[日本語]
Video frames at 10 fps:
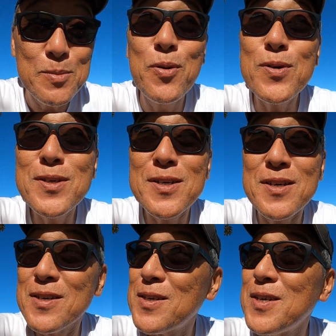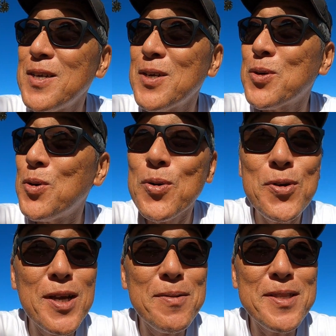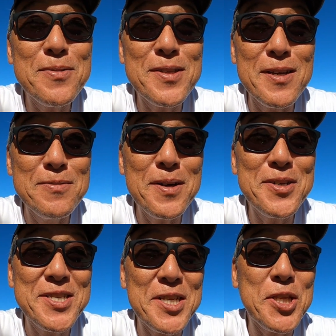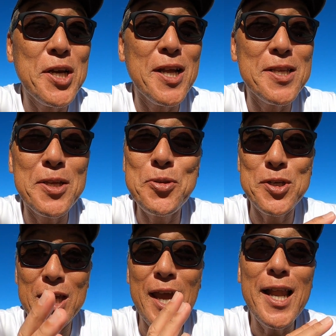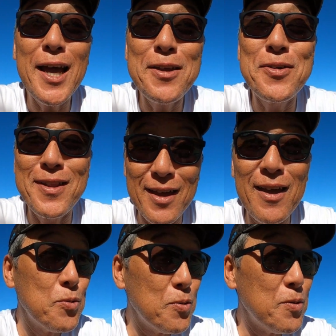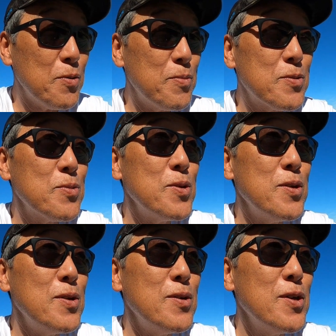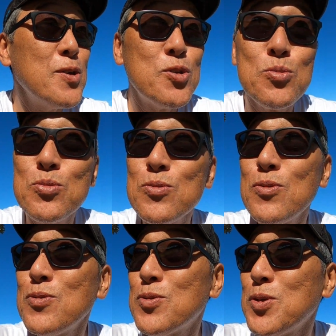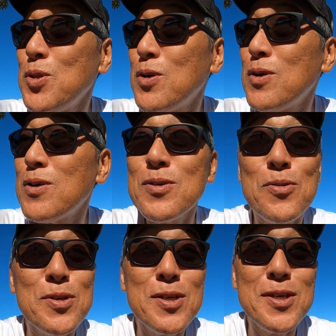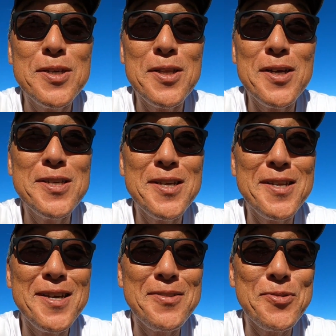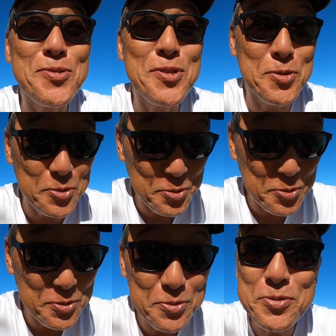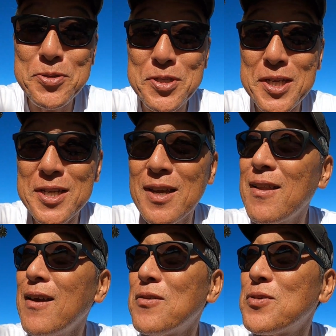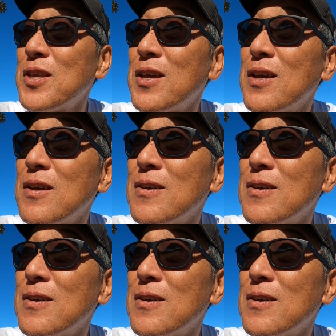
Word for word: 僕、高校辞めてもね、うまくいっちゃったからね、そう言えないよね。お別に自分の好きなように生きたらいいんじゃないのというふうにしか言えないので、